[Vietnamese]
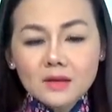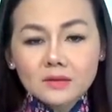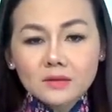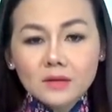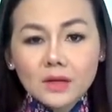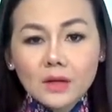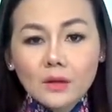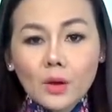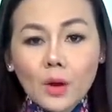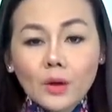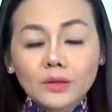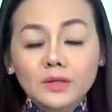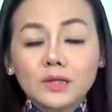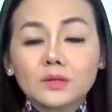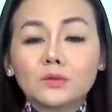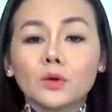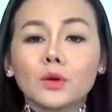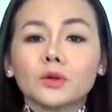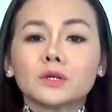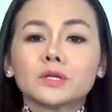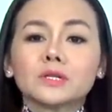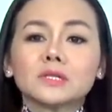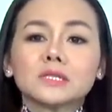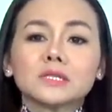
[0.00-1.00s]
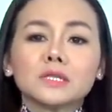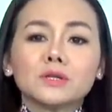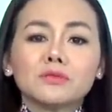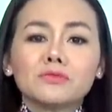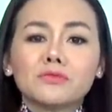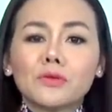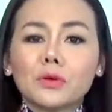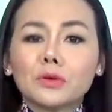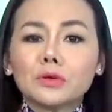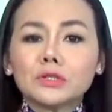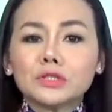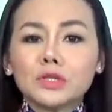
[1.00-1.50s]
Theo hãng tin Reuters, chính
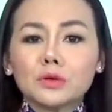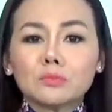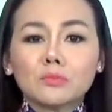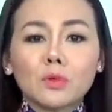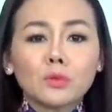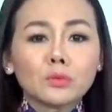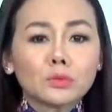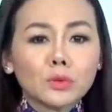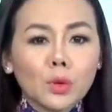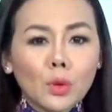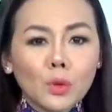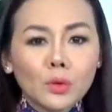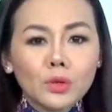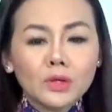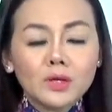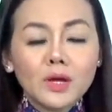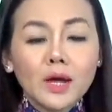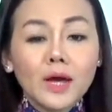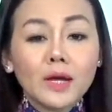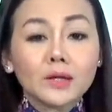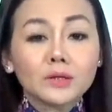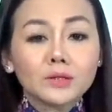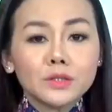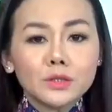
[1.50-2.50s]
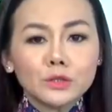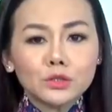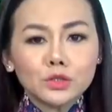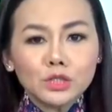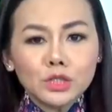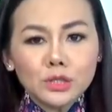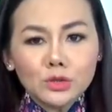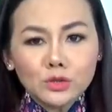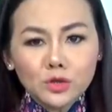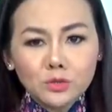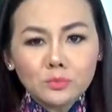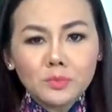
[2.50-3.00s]
phủ trong bóng tối, An
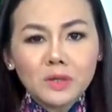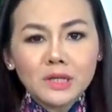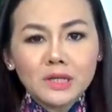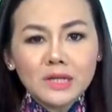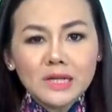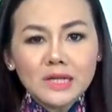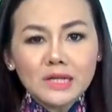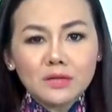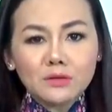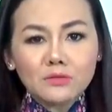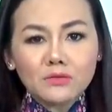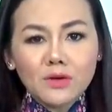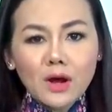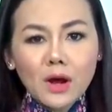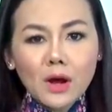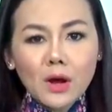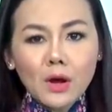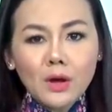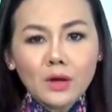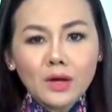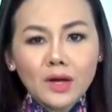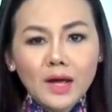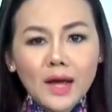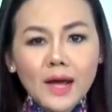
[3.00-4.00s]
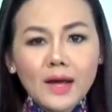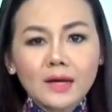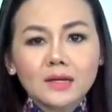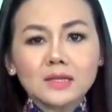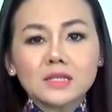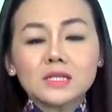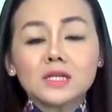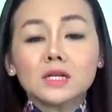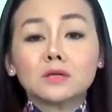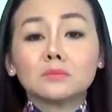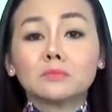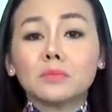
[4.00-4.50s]
Yuji của Miến Điện và
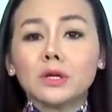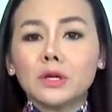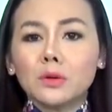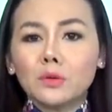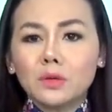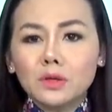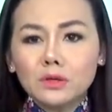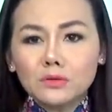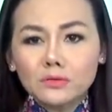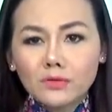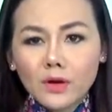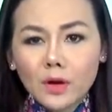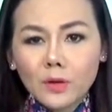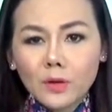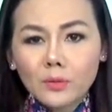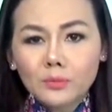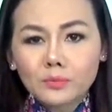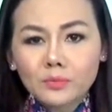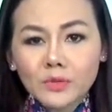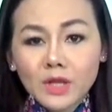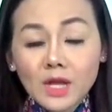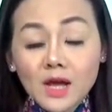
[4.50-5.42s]
các dân biểu lưu vong